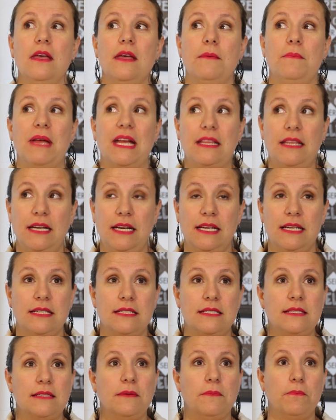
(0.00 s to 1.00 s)

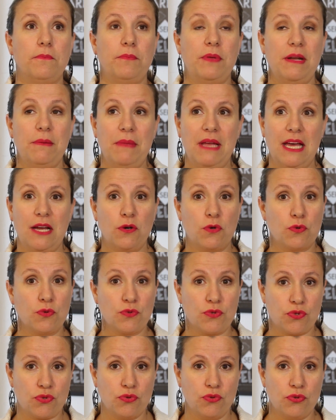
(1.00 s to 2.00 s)
Beatriz, primeiro com
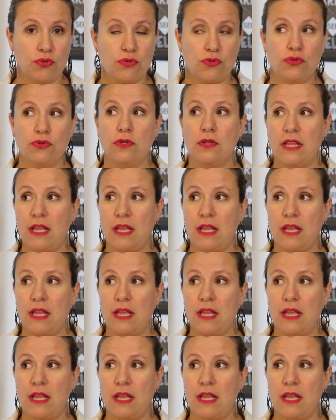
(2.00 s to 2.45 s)
susto,